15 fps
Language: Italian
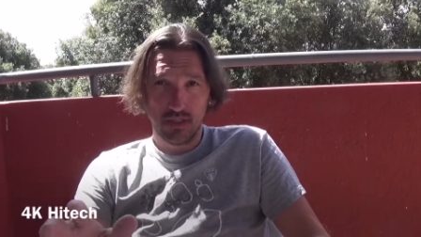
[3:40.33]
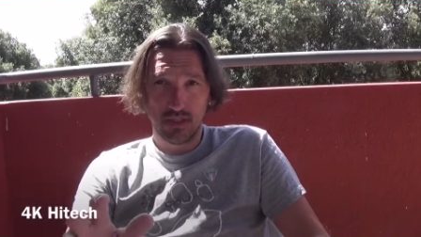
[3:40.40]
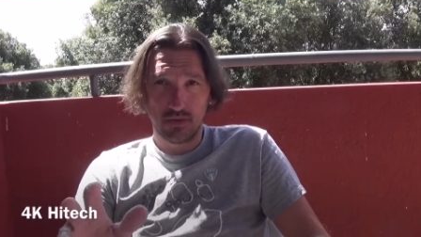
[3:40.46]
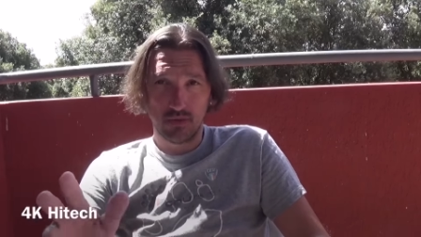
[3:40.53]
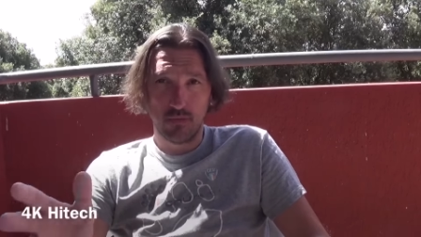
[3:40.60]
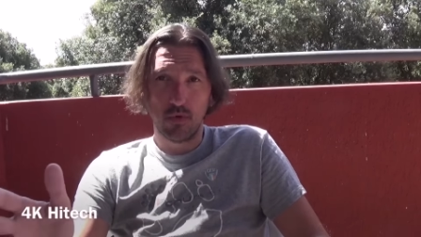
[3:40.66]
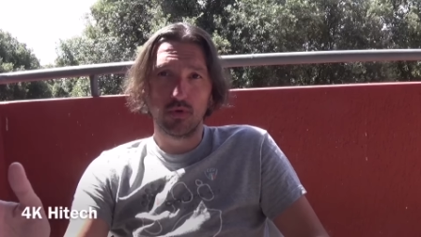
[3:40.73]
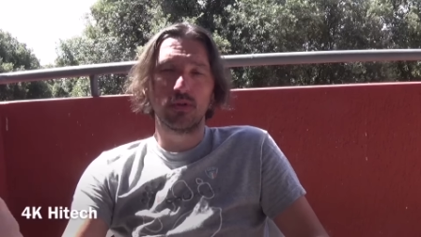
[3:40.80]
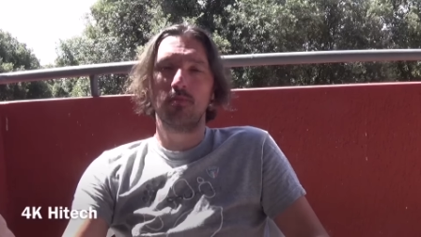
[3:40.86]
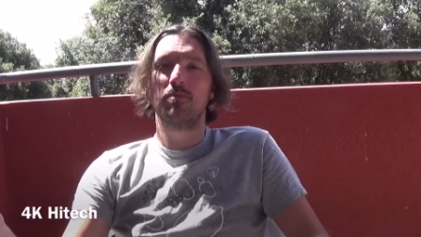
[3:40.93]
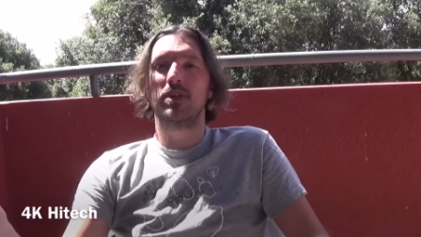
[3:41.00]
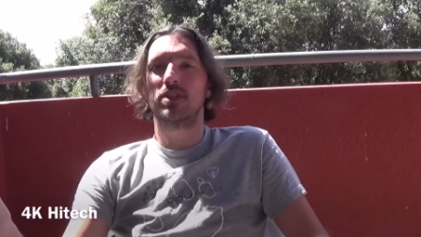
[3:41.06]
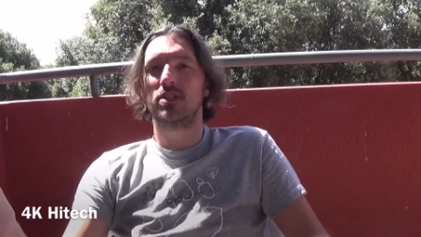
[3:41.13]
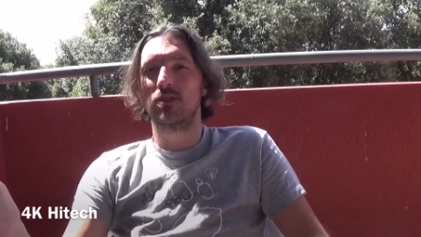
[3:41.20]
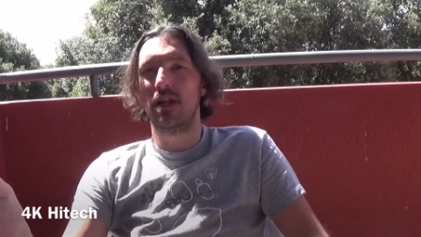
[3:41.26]
stato molto
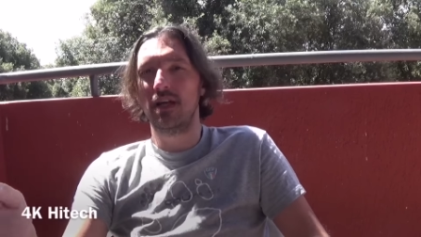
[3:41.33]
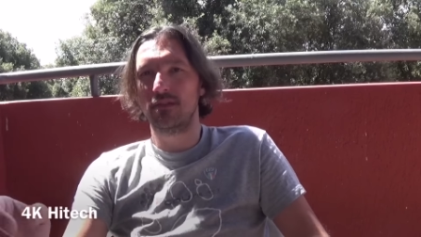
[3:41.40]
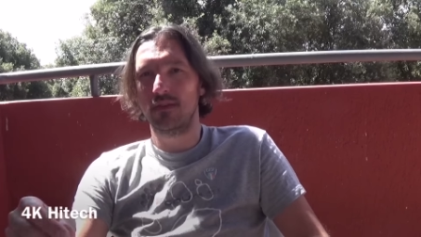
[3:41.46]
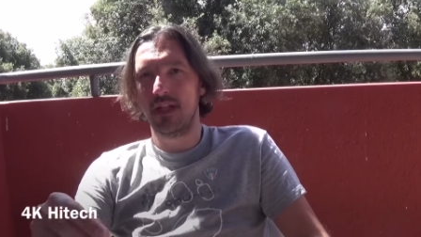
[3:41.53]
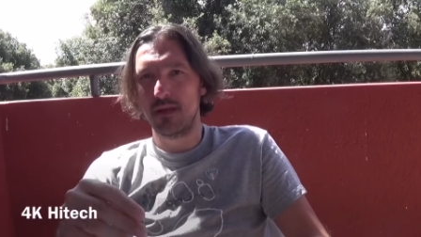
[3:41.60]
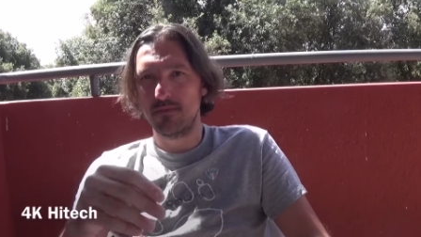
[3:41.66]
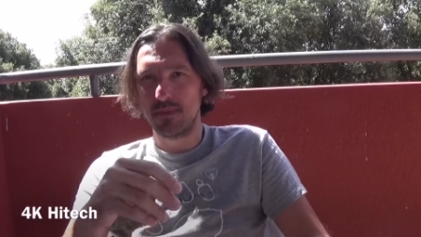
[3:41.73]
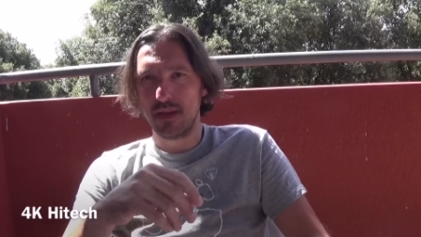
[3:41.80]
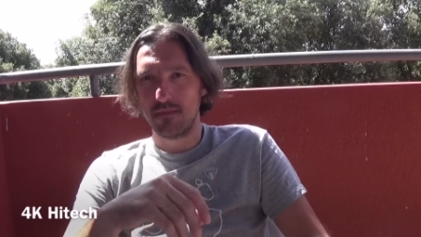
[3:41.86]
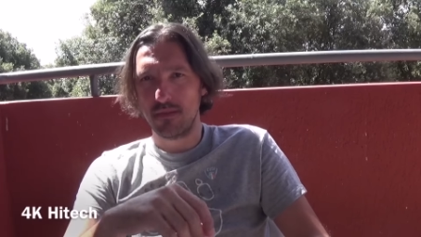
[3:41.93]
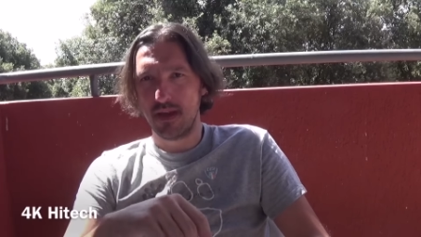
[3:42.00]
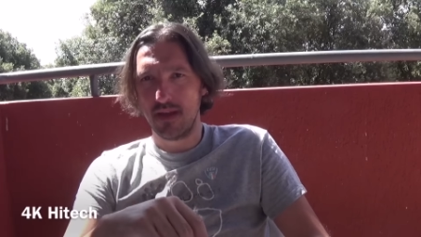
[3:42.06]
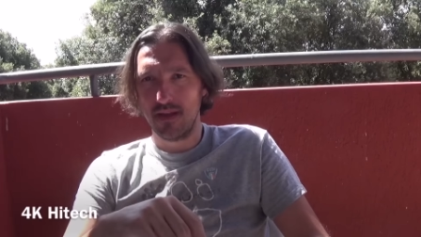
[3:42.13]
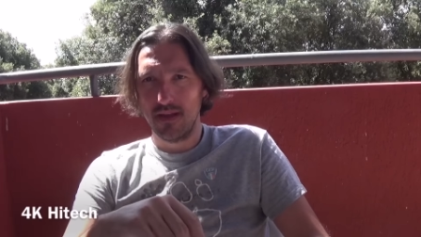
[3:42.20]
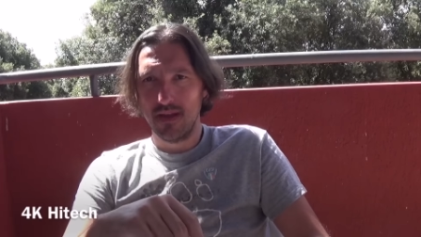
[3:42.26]
impressionato dalle
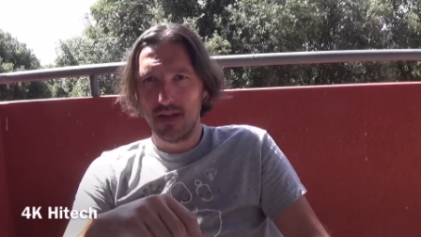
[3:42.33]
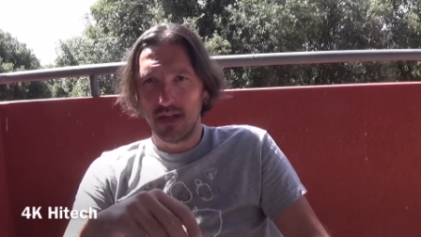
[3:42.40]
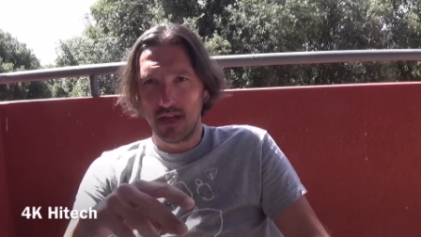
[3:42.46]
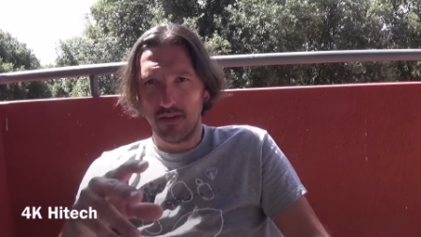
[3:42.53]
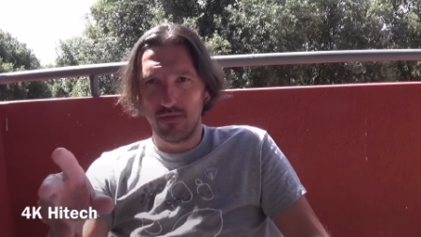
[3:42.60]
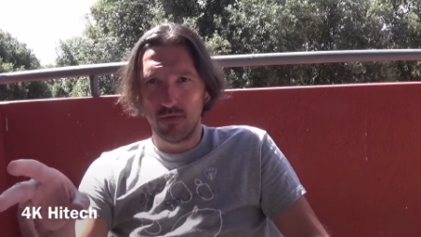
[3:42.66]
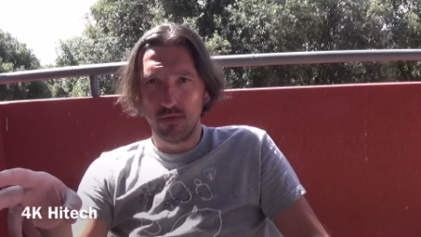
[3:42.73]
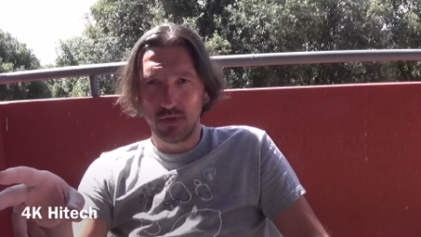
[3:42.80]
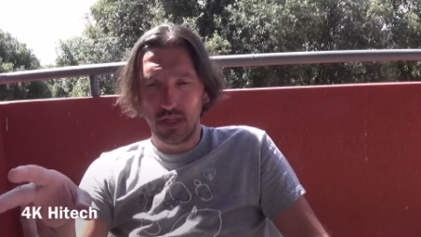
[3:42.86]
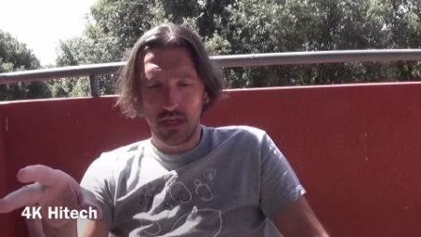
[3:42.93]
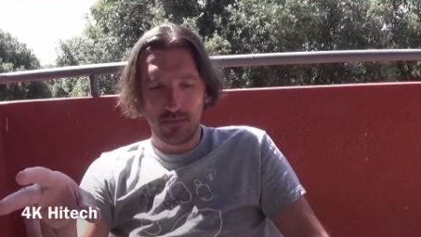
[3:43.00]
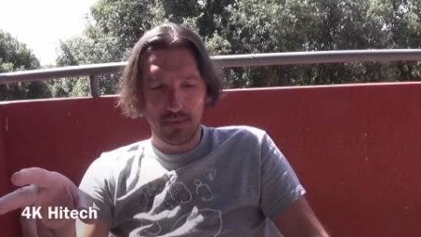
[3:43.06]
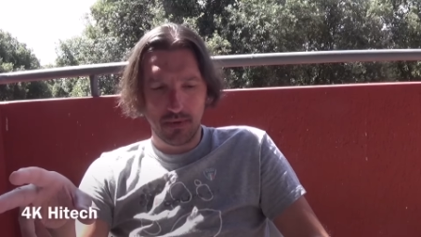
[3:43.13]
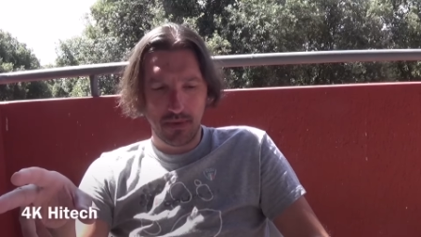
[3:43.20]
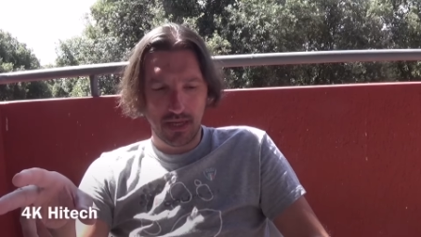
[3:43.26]
prime review,
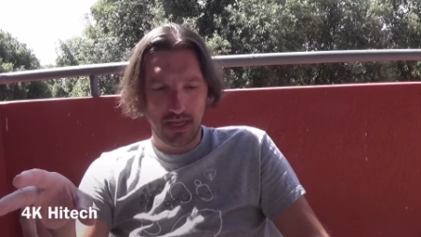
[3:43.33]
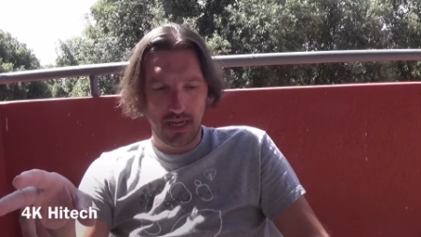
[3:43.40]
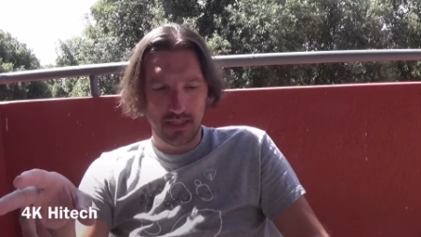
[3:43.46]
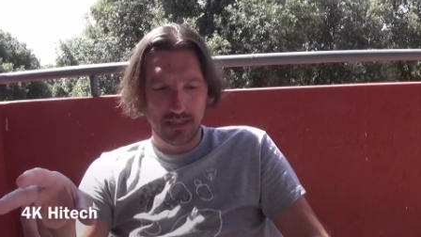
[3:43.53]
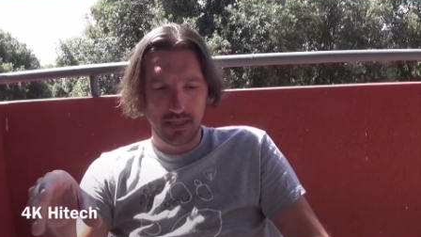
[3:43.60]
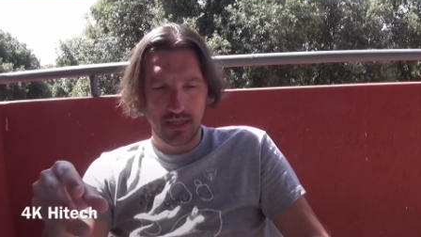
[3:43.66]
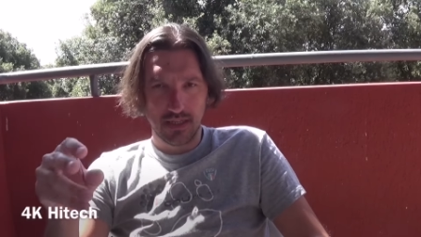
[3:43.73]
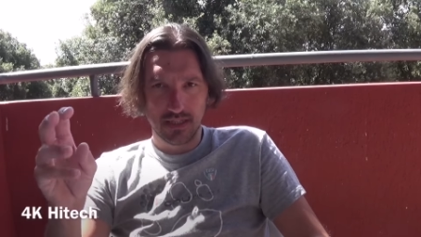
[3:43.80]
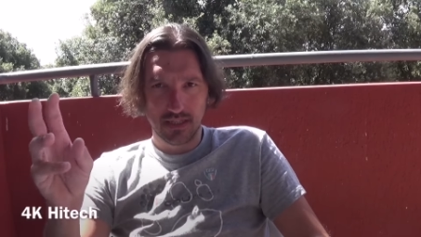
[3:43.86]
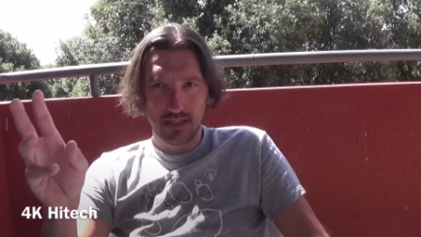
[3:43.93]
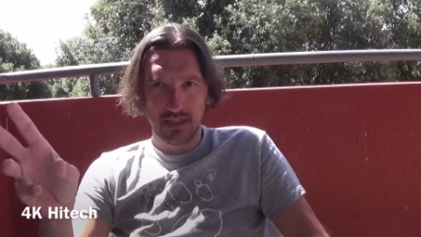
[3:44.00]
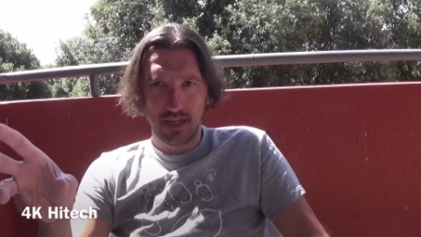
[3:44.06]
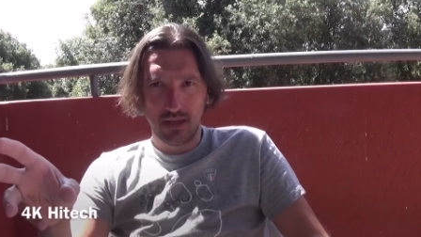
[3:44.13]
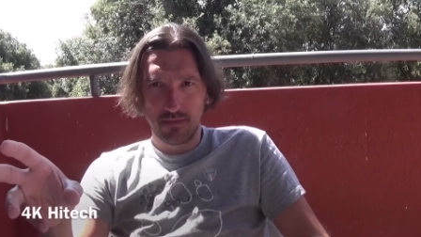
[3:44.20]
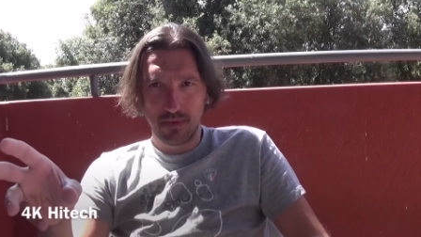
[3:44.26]
dalle prime caratteristiche,
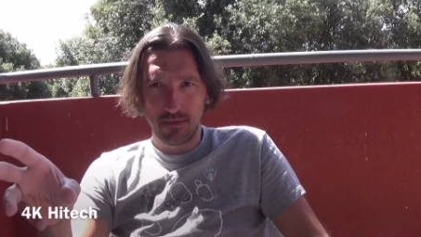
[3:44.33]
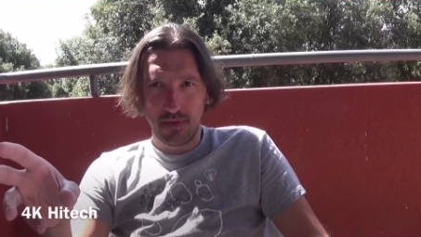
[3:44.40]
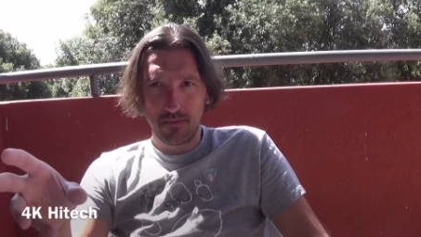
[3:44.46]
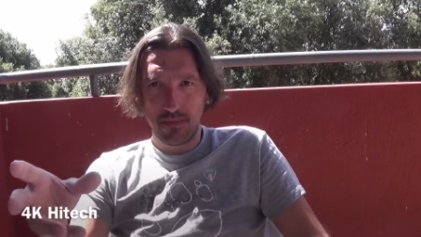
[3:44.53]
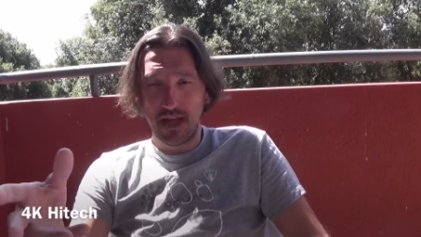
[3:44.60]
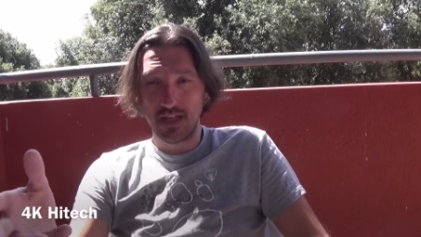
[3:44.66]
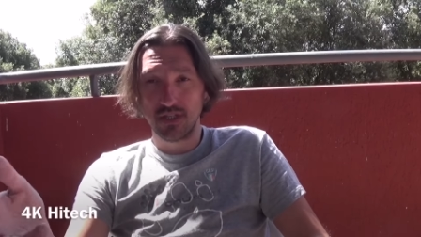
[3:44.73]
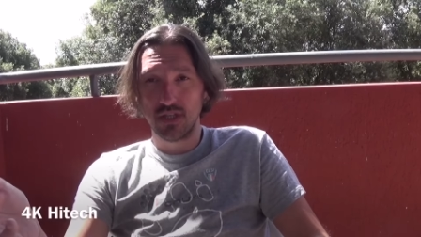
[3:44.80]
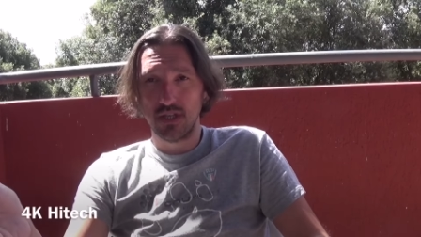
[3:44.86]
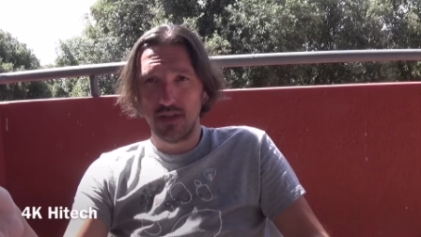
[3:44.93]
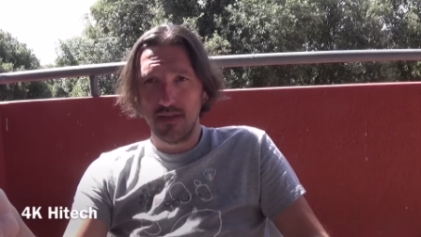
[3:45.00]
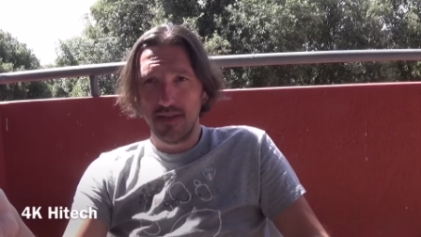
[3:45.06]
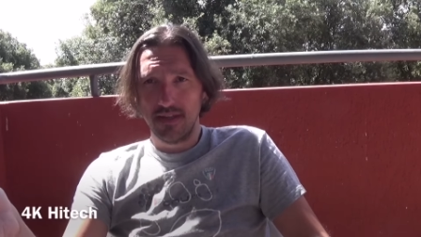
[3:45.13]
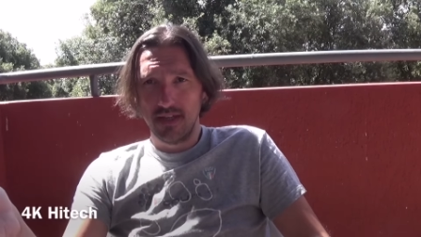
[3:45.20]
dalle prime immagini,